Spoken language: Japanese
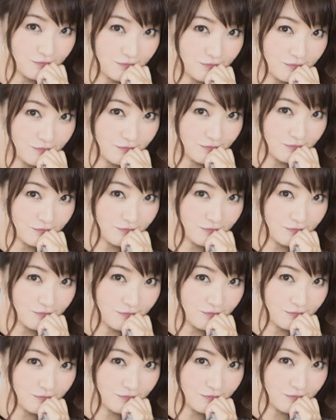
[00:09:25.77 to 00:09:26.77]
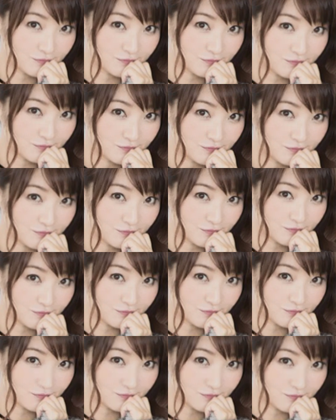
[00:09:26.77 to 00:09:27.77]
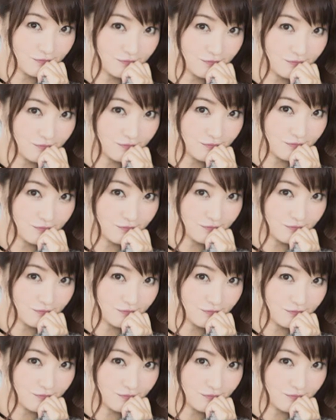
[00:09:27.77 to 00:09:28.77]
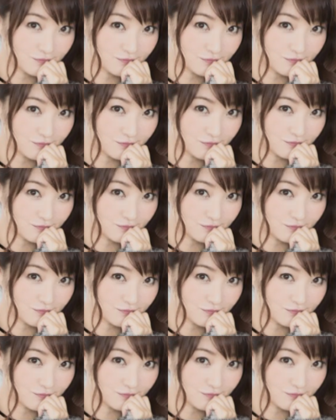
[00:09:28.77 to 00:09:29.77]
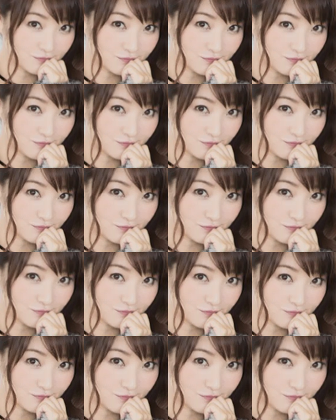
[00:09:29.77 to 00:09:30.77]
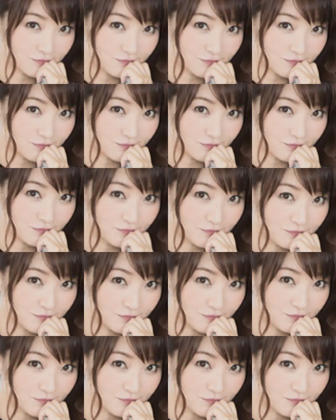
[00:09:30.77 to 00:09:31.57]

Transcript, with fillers: そうですよねやっぱそういう人がいてくれるっていうのすごい嬉しいですよね、う